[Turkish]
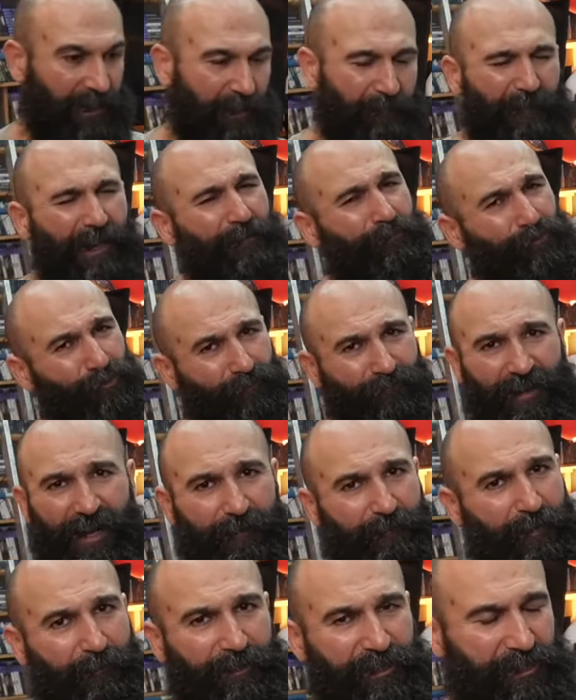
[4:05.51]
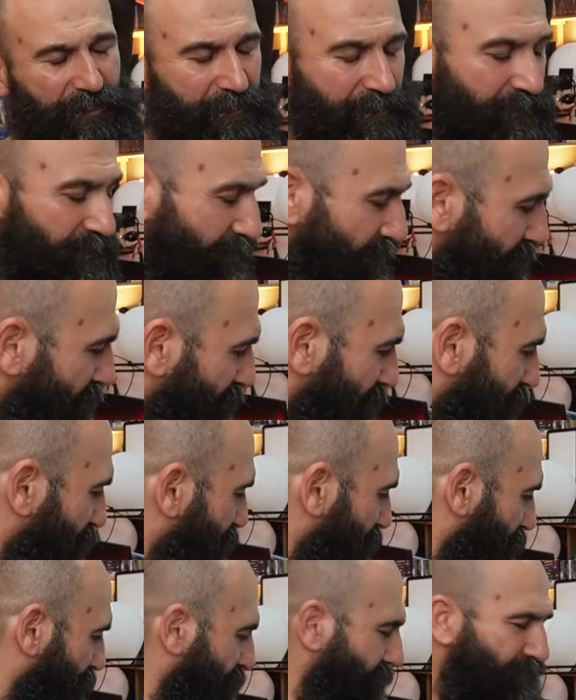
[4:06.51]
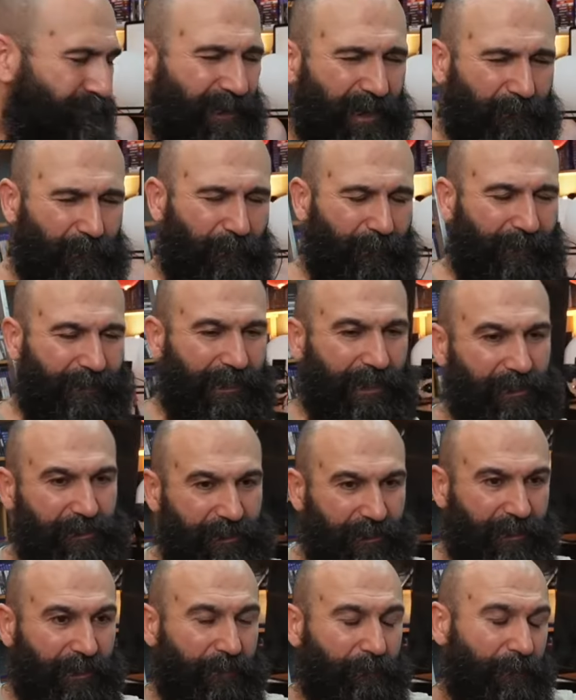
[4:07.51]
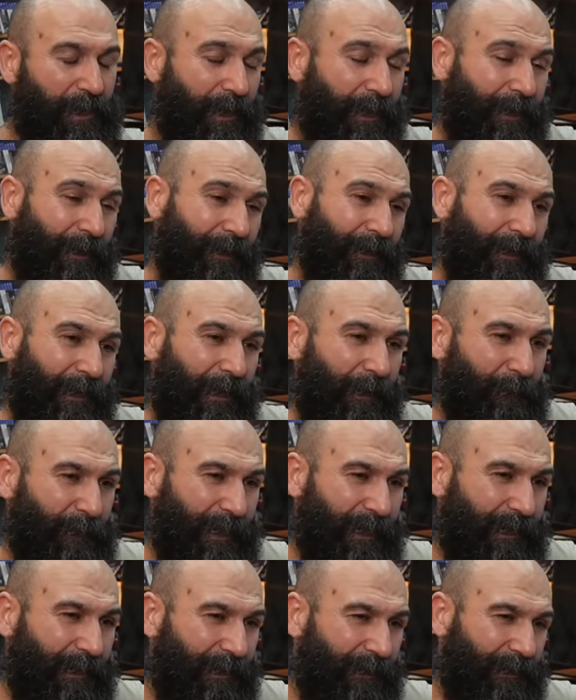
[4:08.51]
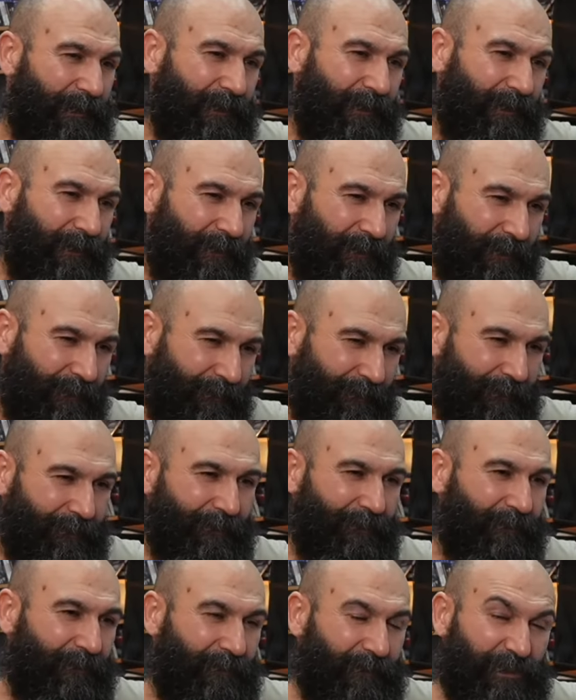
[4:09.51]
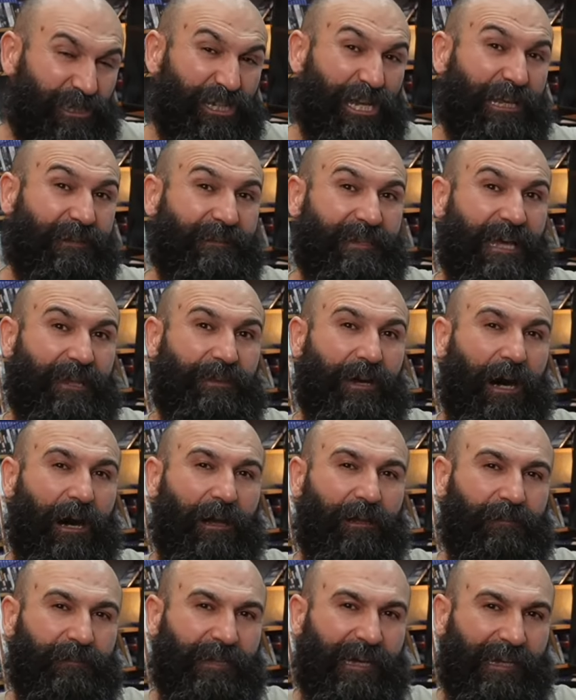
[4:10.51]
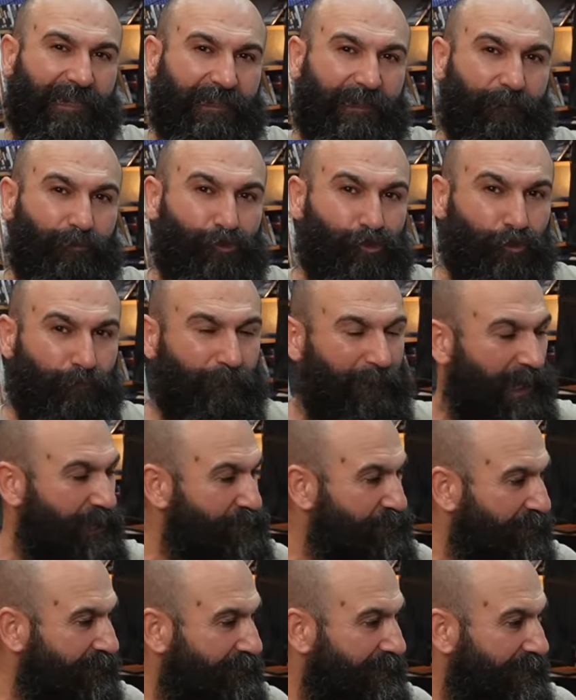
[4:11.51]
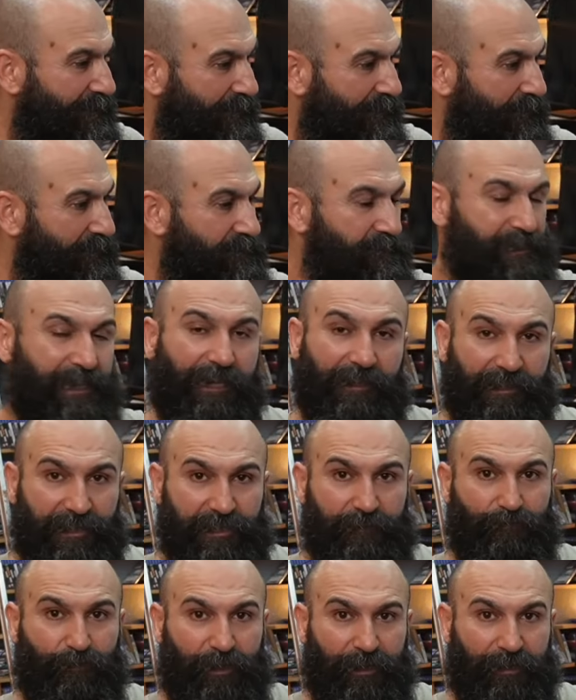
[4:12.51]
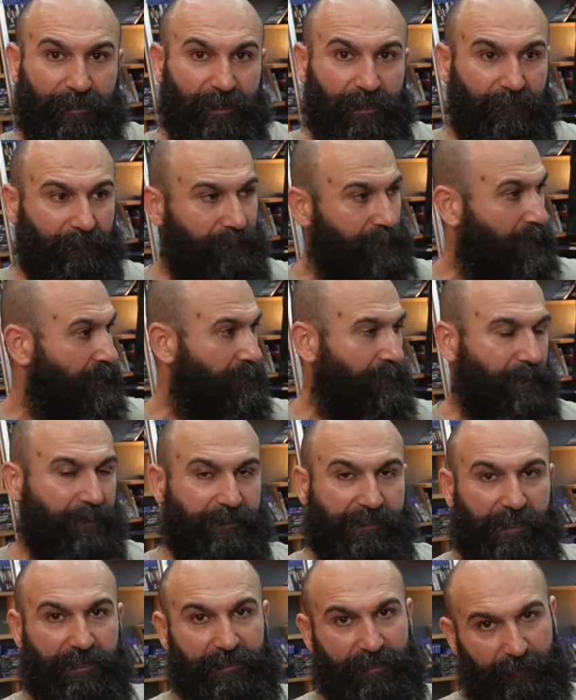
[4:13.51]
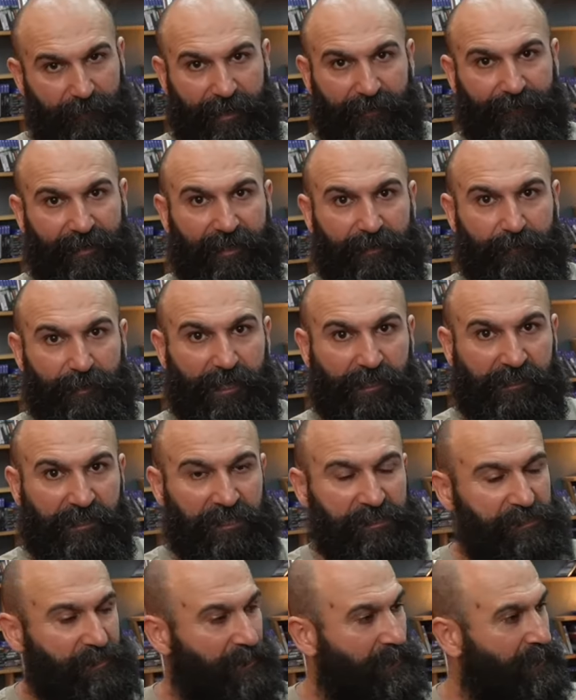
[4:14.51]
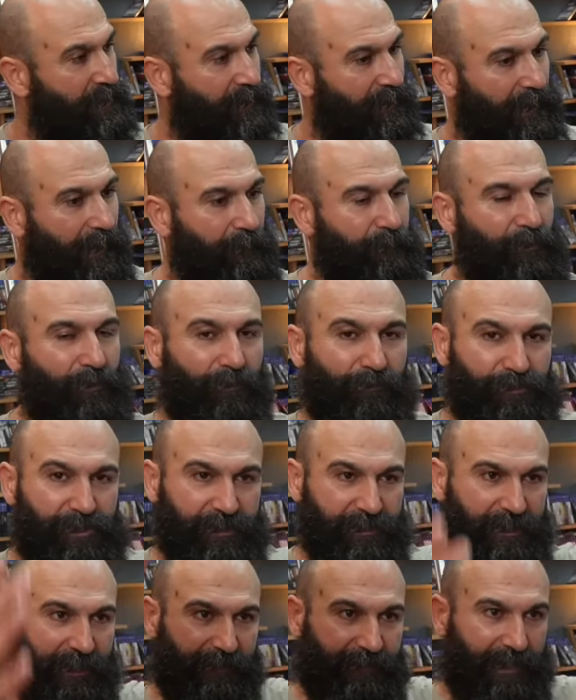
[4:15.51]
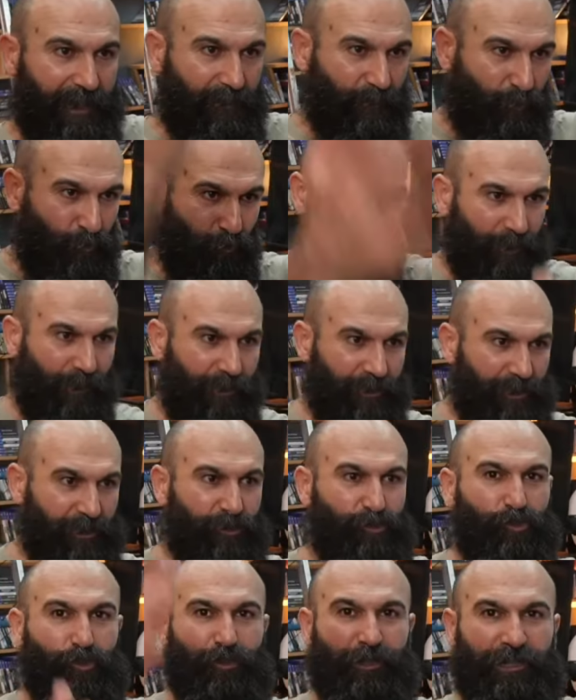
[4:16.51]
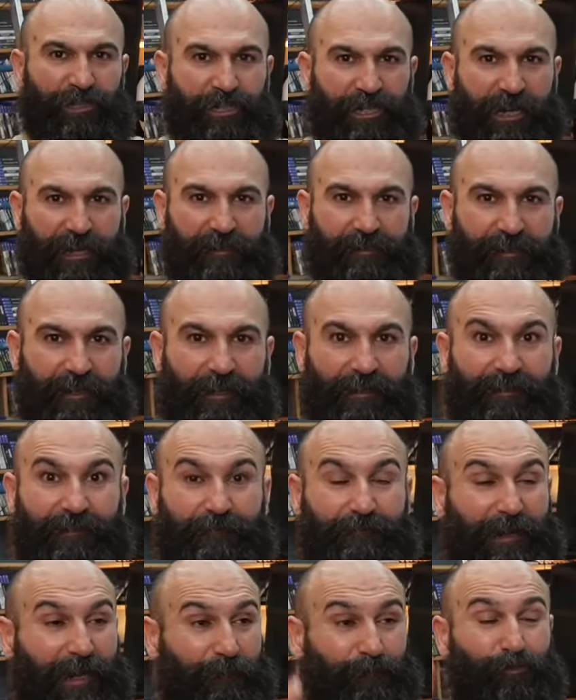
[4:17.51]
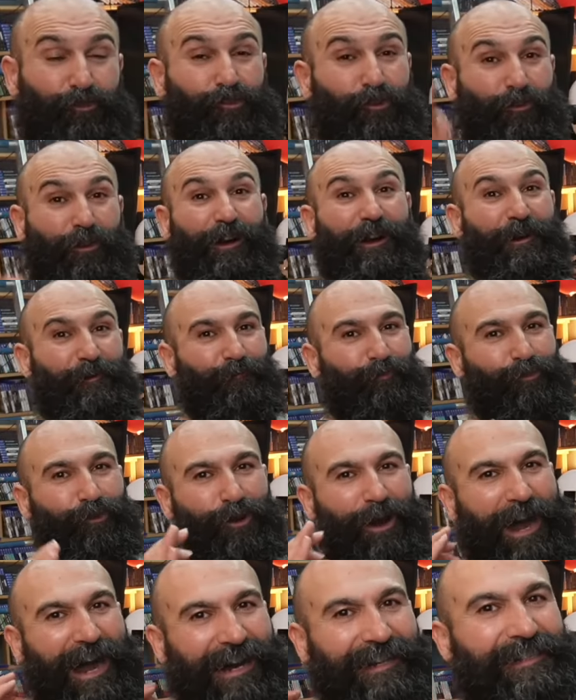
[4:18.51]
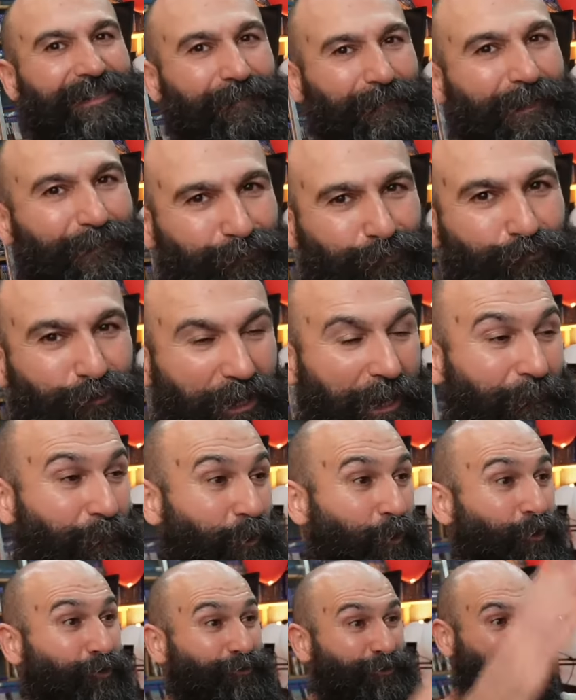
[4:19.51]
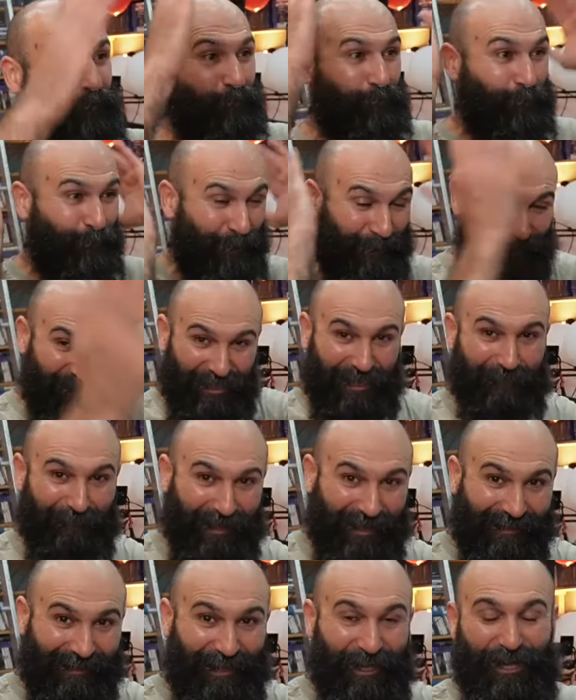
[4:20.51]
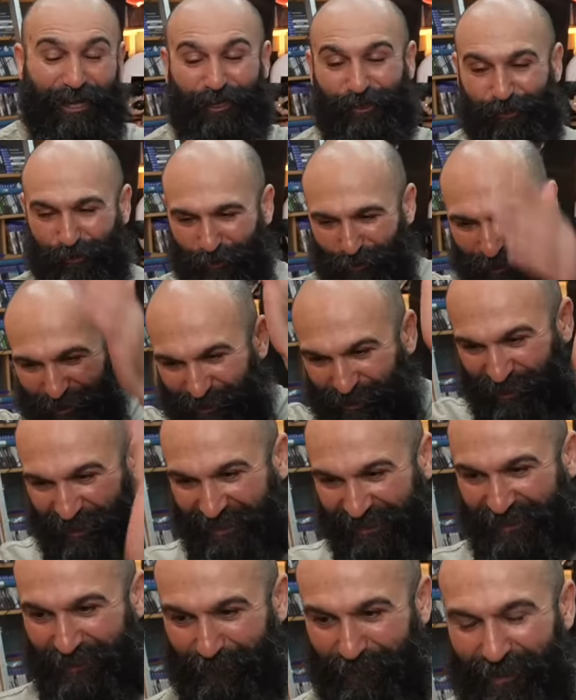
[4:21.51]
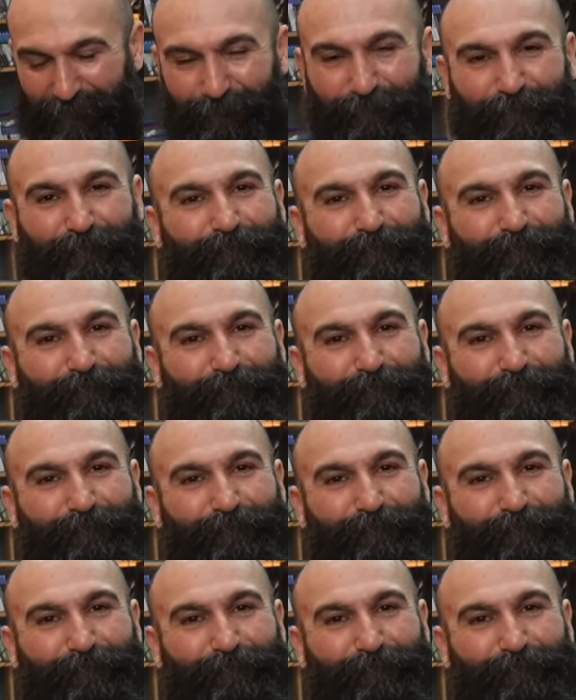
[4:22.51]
5.5 vermem açıkçası. Ee, vermemeyi tercih ederim. Ama e, chatten 6 buçuk bence gider. Aranızda anlaşın bu arada. Yani arkadaşlar beyefendi bir arkadaş. Abi önce zaten kullanıcı sonra cihaz. Anladın mı? Bak bu çok bu her zaman tutuyor abi. Önce kullanıcıya bak sonra cihaza bak.